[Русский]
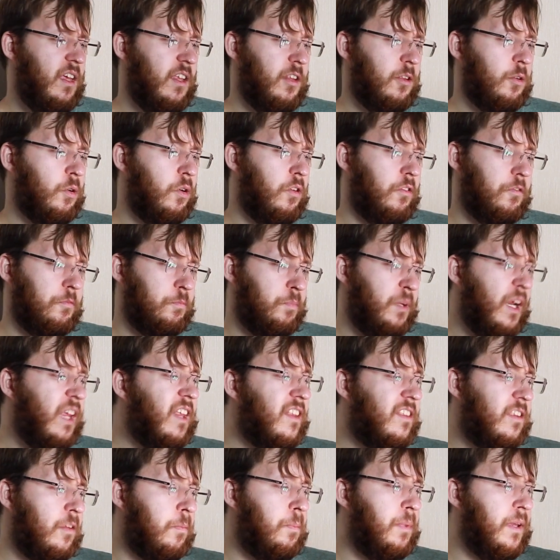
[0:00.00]
Но, в
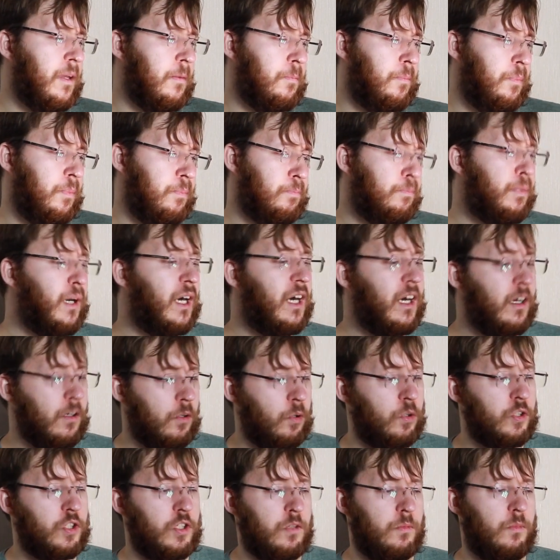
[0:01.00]
принципе,
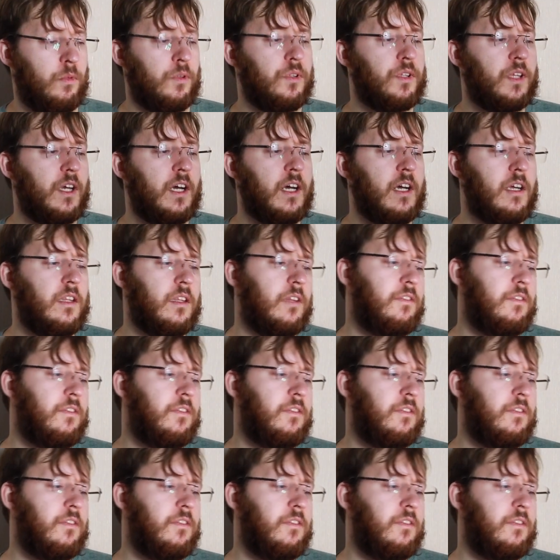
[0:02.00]
по-хорошему, да,